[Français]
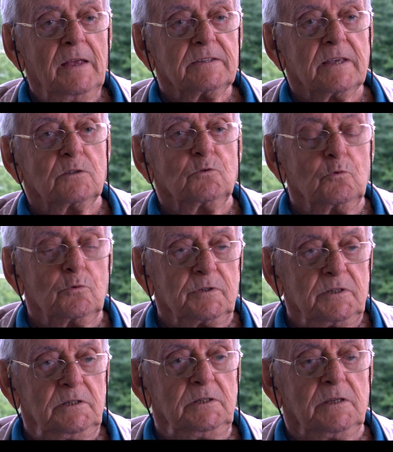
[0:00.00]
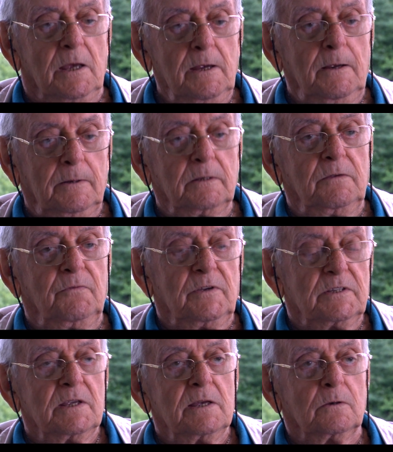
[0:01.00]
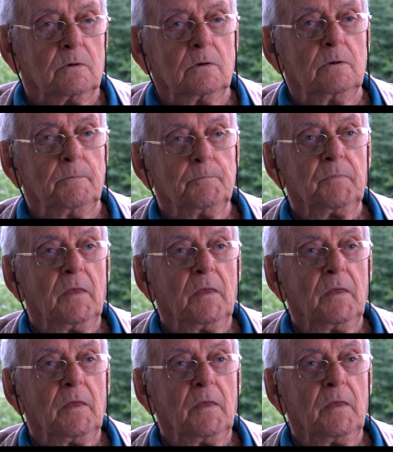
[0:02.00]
ça durcissait, qui faisait qu'il